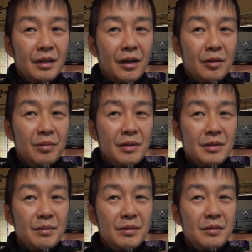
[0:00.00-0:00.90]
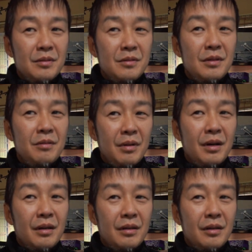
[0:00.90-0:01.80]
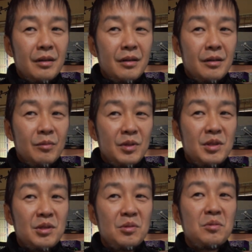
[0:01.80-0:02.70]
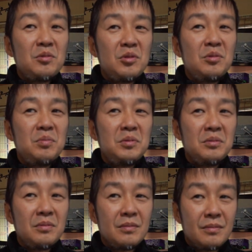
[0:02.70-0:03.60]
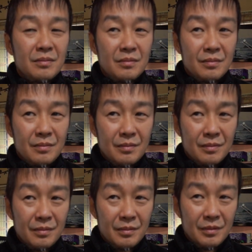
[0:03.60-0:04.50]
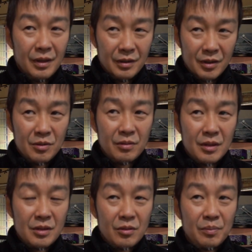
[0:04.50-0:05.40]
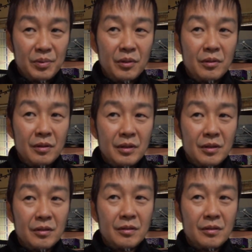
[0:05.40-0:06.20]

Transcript: アルファ7 3はもう必要十分なんだそうですそのプロの人